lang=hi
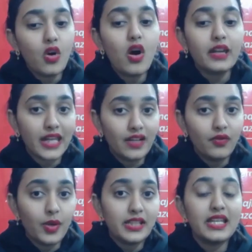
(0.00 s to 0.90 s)
रॉन्ग
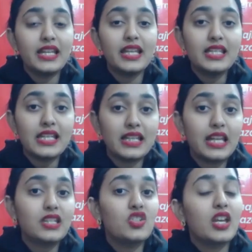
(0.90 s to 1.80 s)
इन्फ्लुएंस इट कैन इट
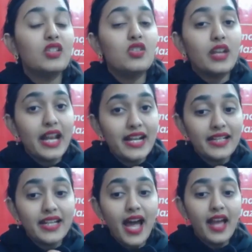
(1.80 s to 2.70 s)
कैन चेंज योर
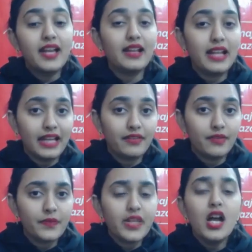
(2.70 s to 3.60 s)
एंटायर लाइफ
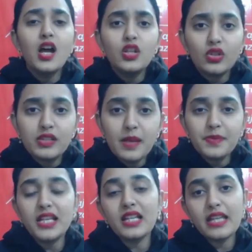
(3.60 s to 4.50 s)
तो
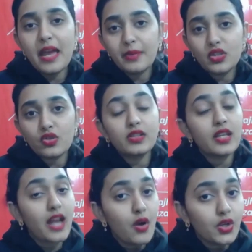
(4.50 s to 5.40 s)
सबसे अच्छा है बच्चों
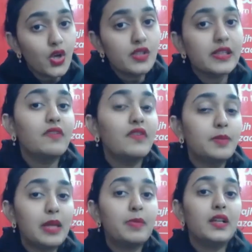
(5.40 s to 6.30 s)
सराउंड योर सेल्फ विद
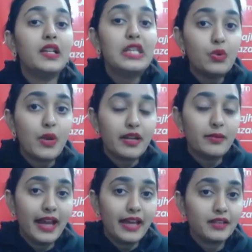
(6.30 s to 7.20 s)
पीपल यू
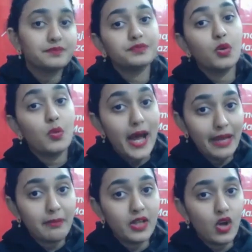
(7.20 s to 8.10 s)
एडमायर वाई
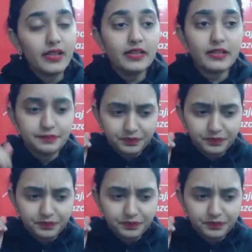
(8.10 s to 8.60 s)
बिकॉज